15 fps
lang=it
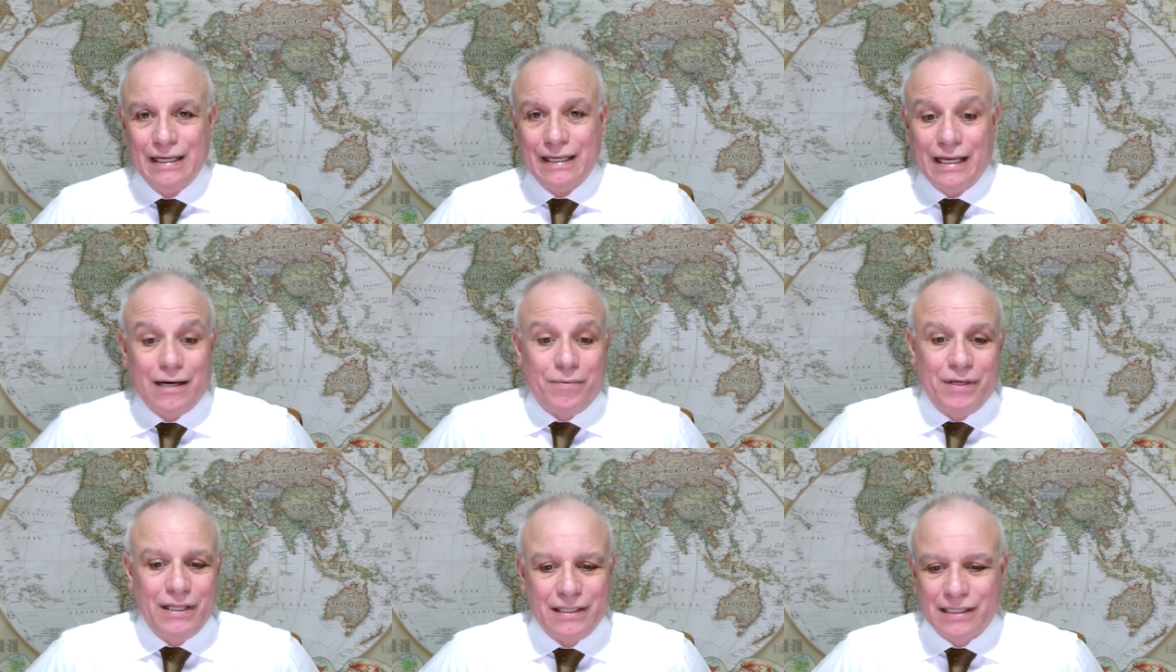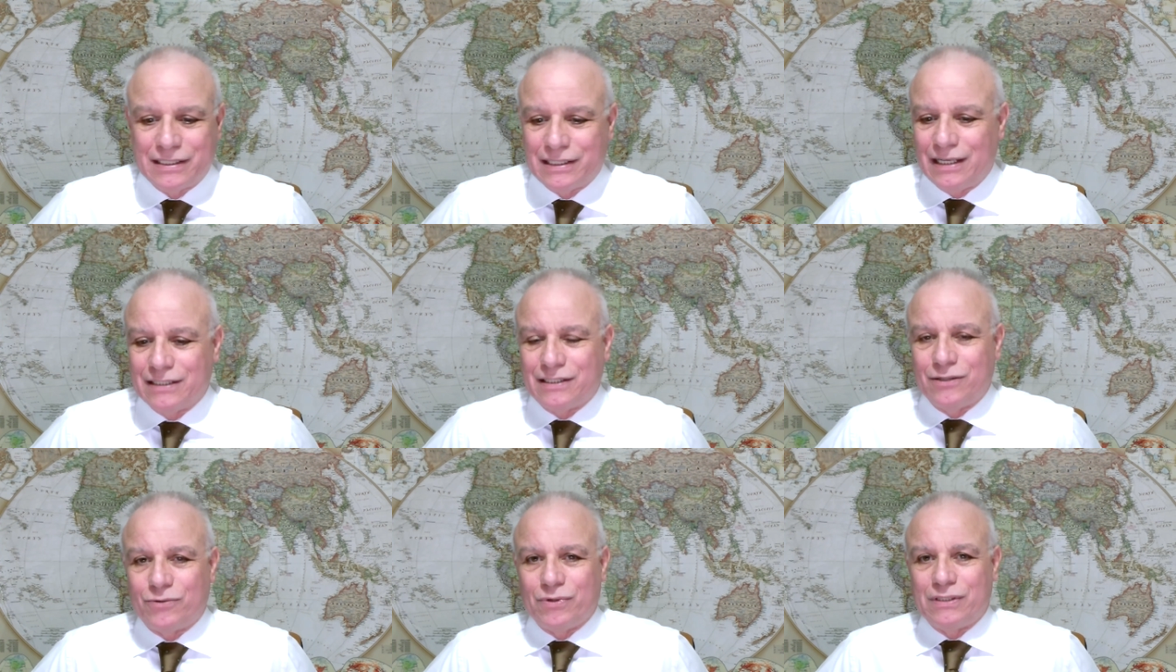Chiaramente se la
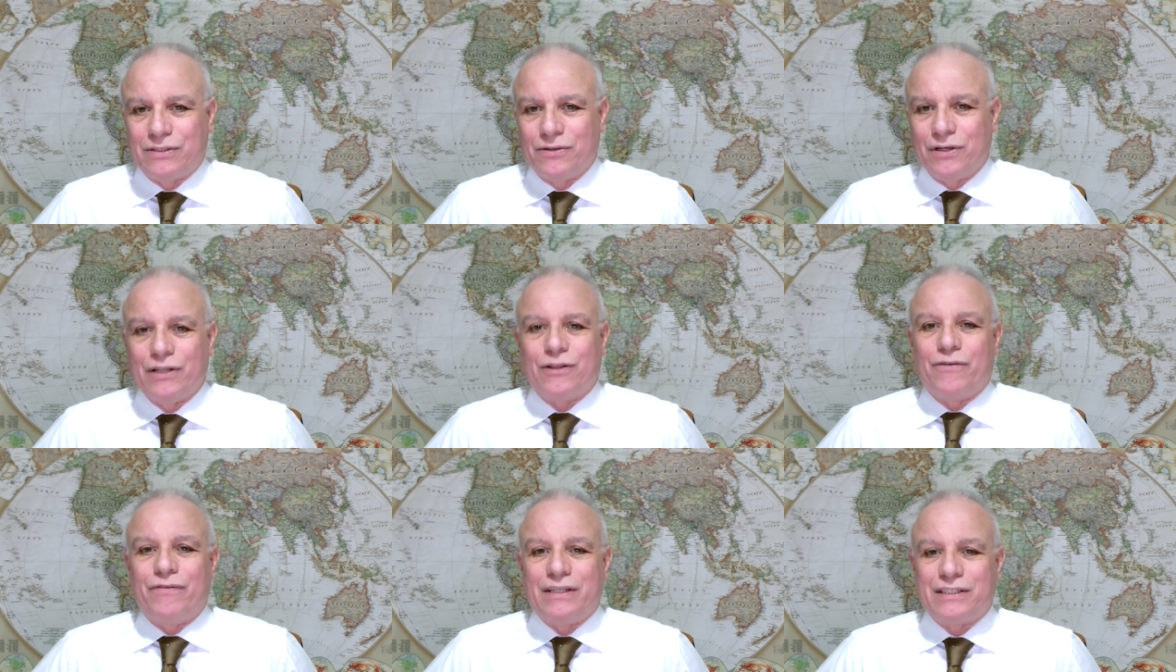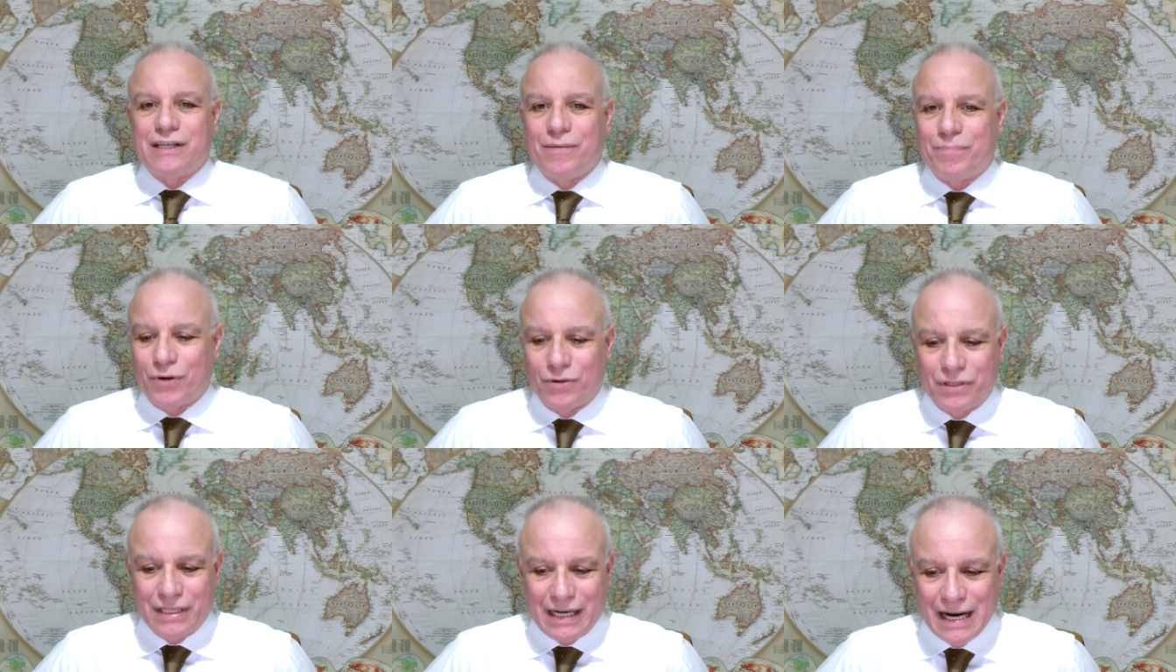situazione dovesse
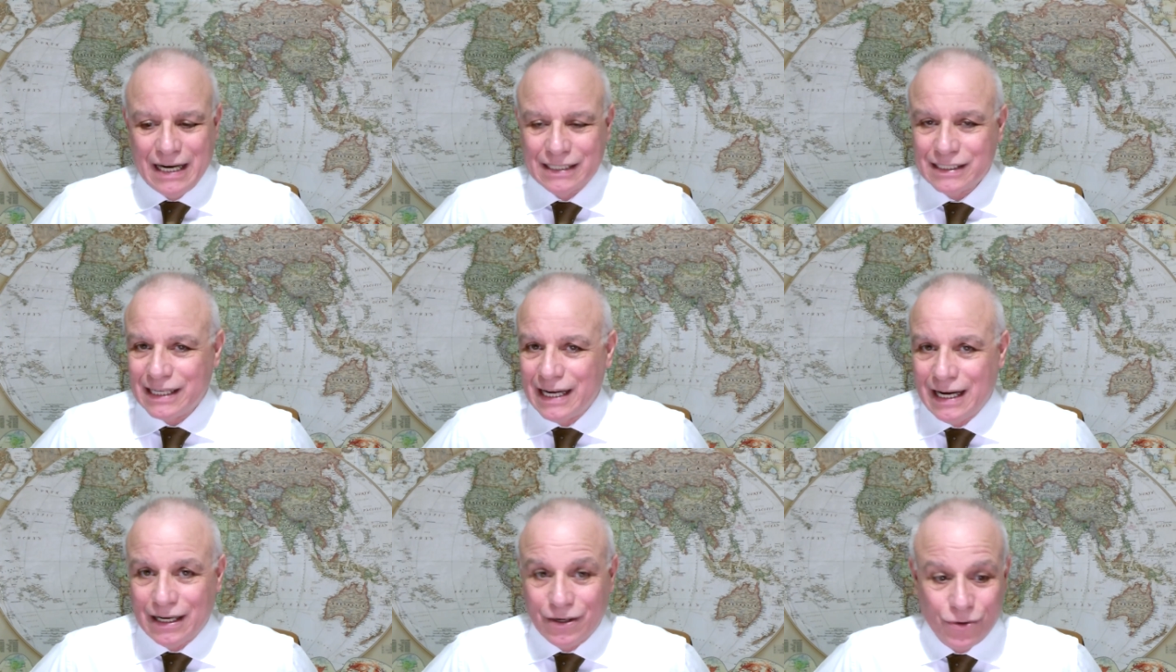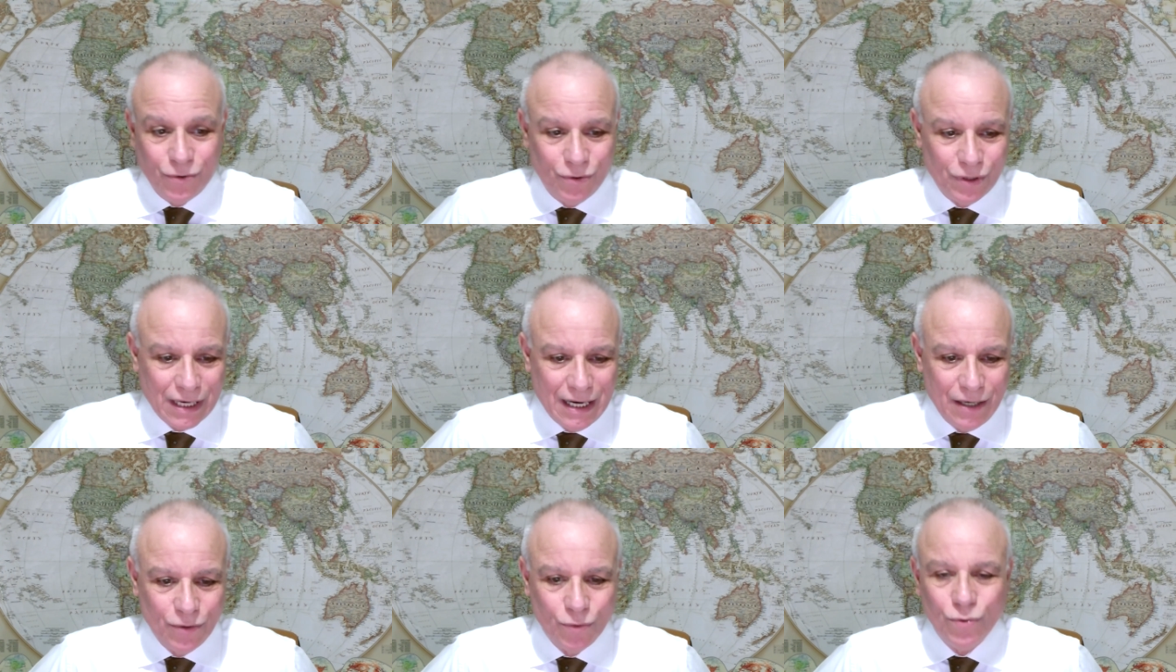protrarsi
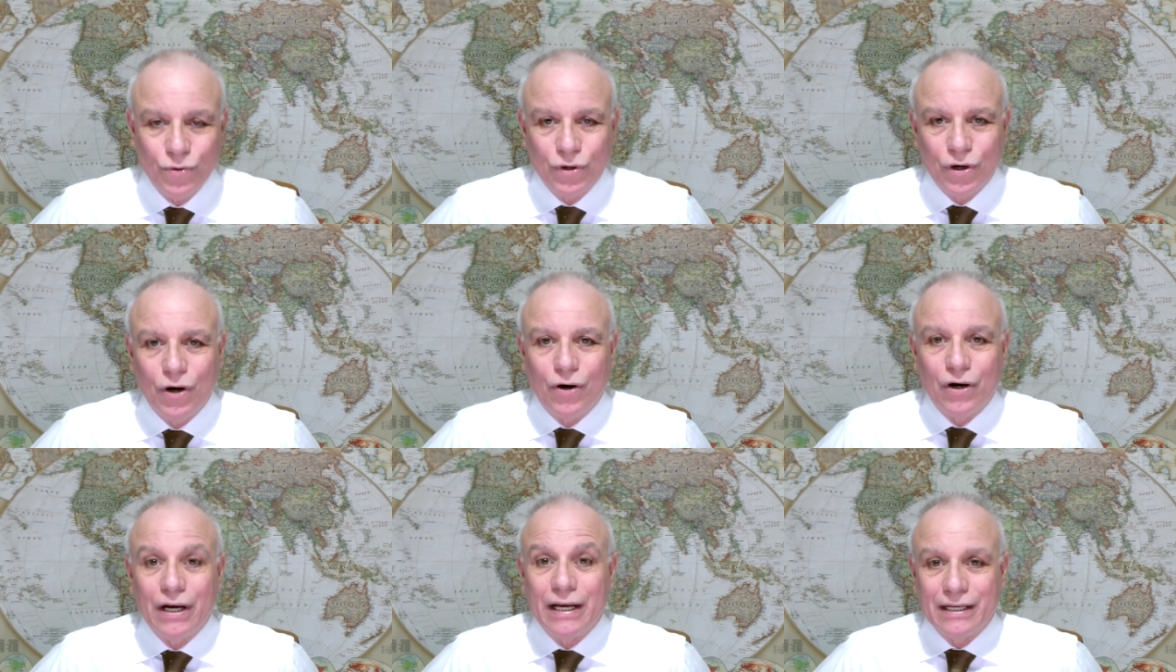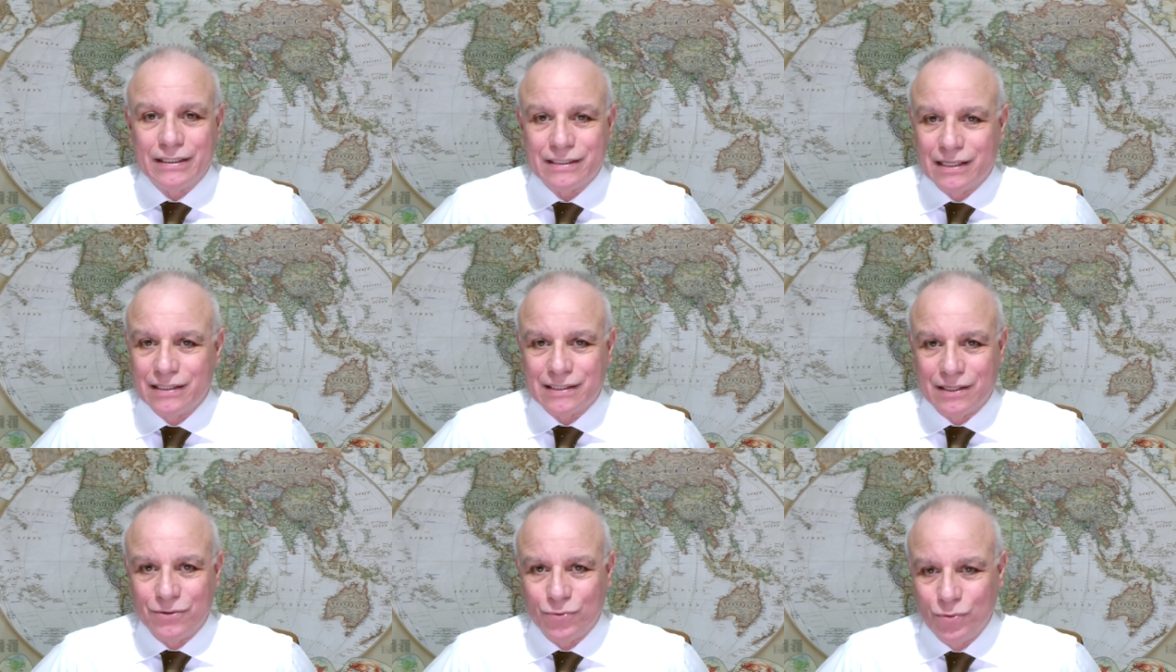ancora a lungo, eh,
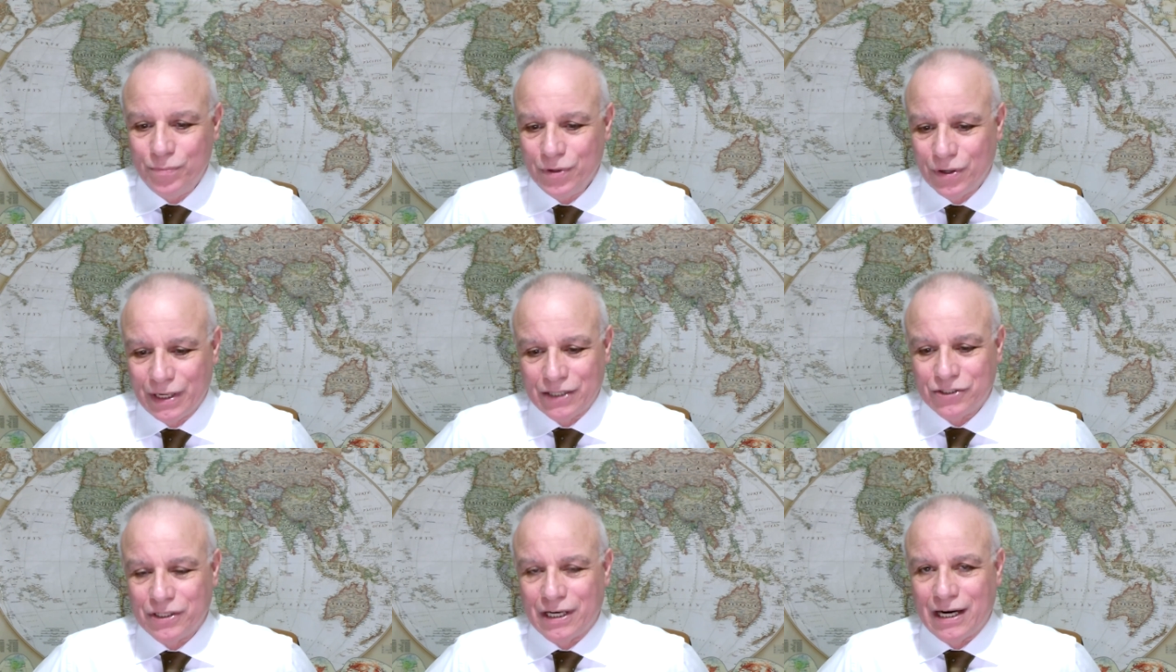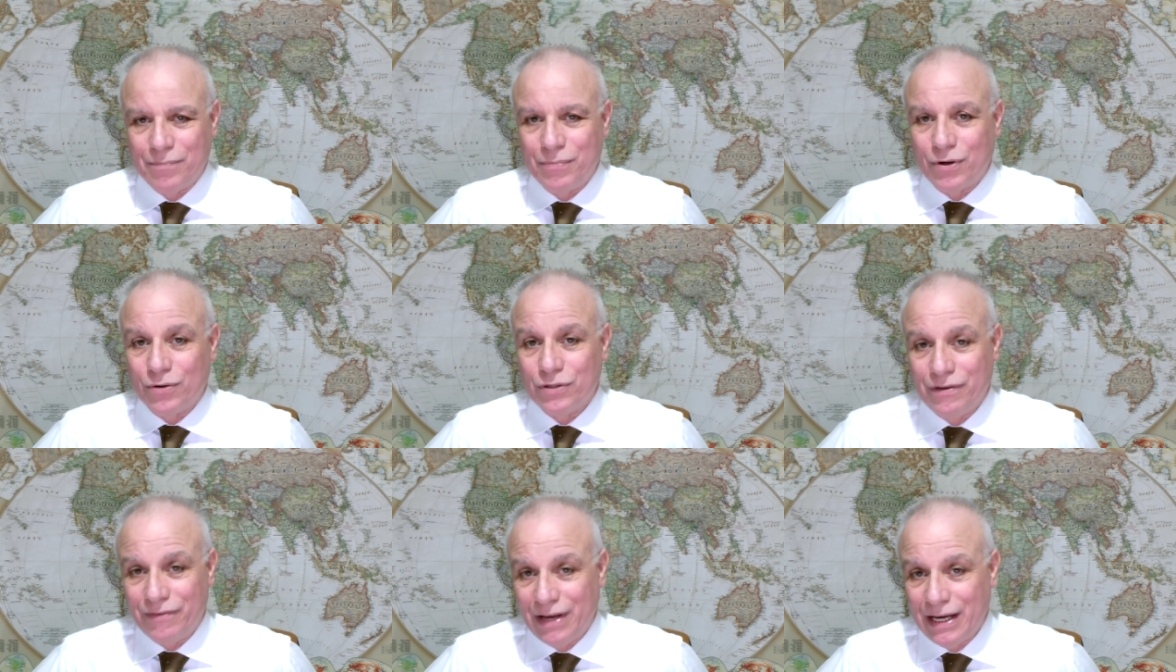senza dubbio nascerebbero
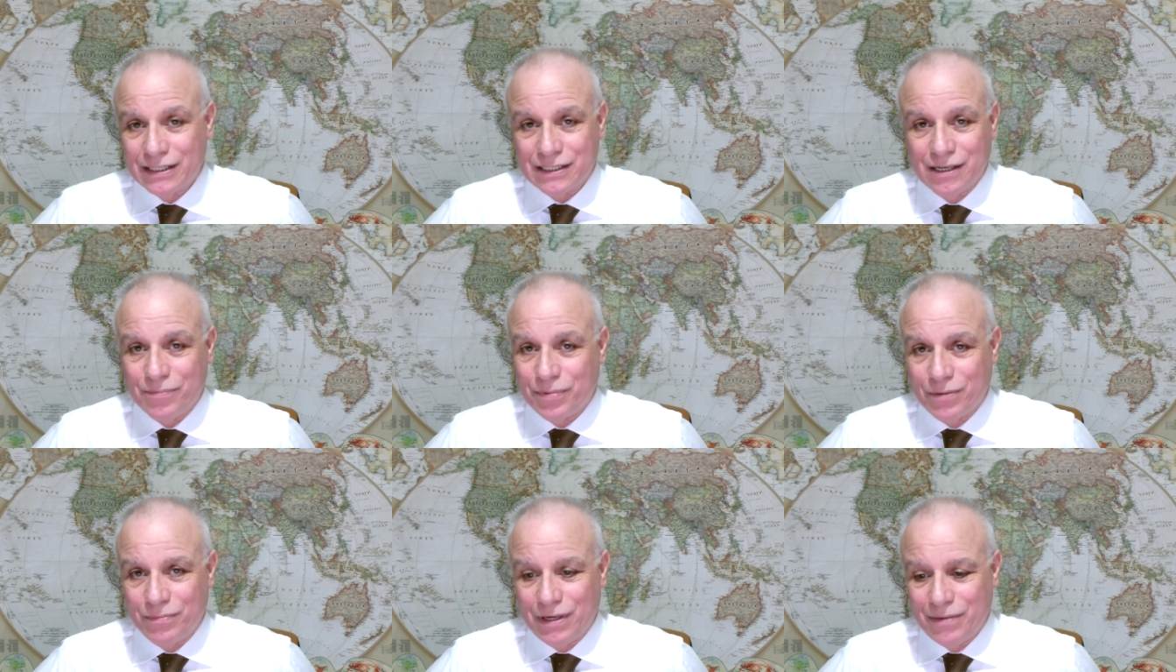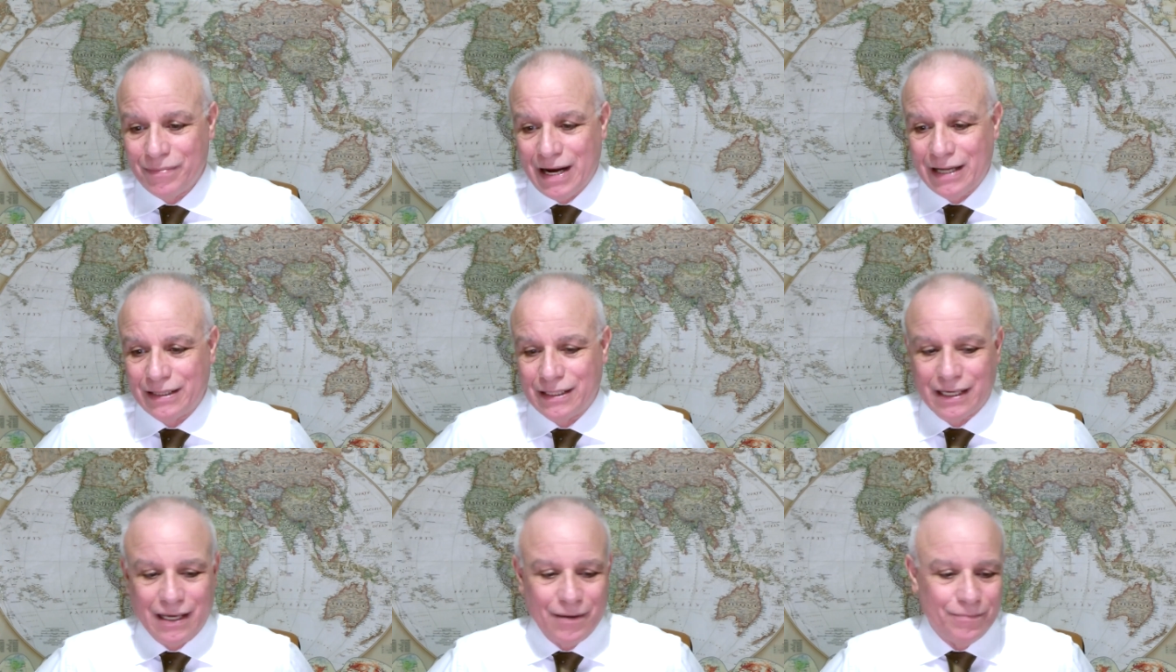diverse
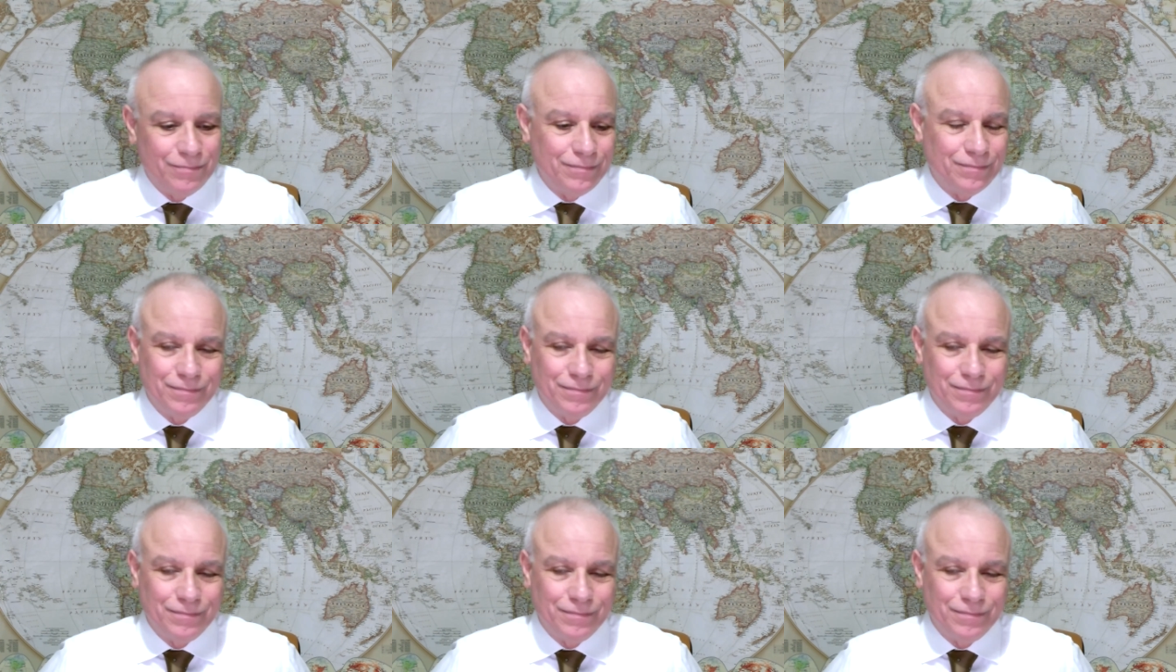problematiche,